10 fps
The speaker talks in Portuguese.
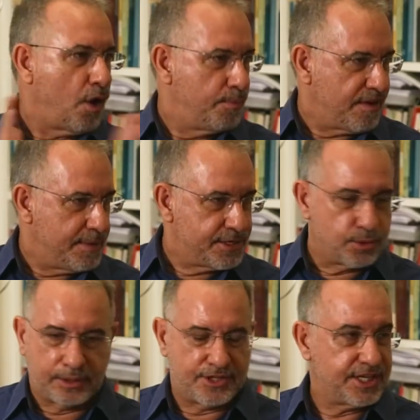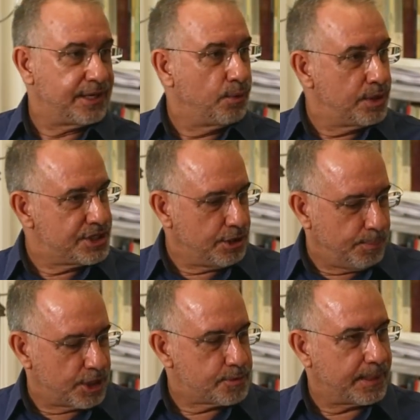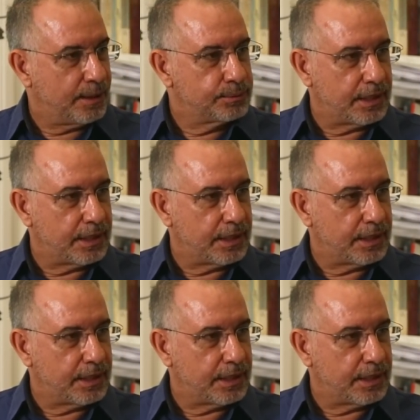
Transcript: obviamente, que o Teixeira hoje não pode pegar um